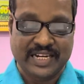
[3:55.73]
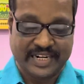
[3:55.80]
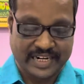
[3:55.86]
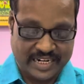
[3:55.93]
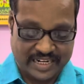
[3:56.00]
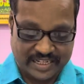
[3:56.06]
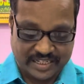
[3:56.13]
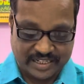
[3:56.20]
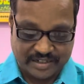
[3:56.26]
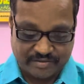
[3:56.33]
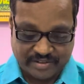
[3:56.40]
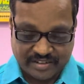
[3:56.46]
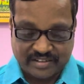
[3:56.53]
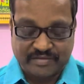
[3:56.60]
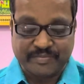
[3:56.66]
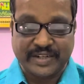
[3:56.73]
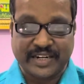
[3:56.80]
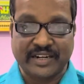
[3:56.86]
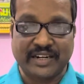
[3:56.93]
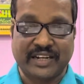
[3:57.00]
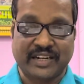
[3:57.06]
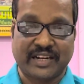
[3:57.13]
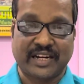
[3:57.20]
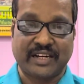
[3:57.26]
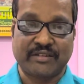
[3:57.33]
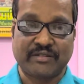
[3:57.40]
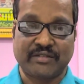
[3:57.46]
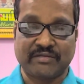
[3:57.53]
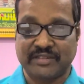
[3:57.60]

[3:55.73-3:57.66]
ஏன்னா இருபதுக்கு மேலே அறுபது